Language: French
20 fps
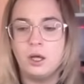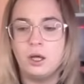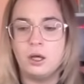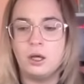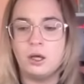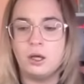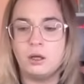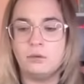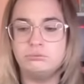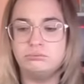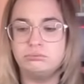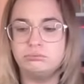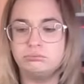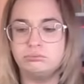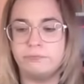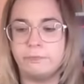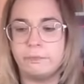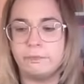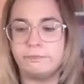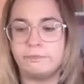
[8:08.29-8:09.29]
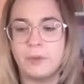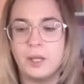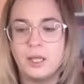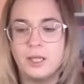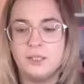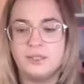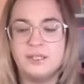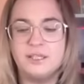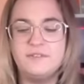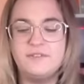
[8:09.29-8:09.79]
Euh,
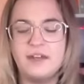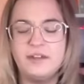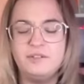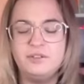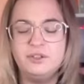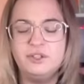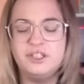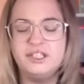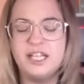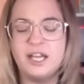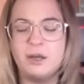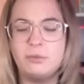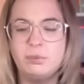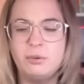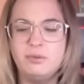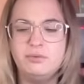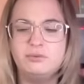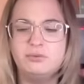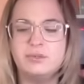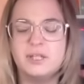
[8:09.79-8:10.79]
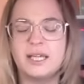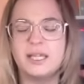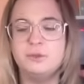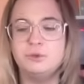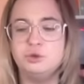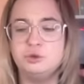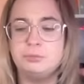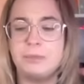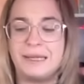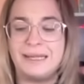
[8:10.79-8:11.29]
qui va venir un peu vous créer
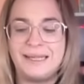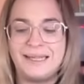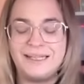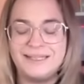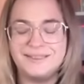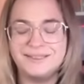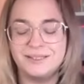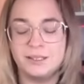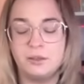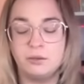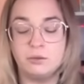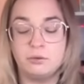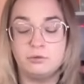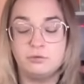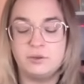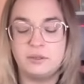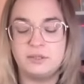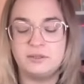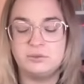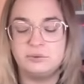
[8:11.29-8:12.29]
du malaise et on voit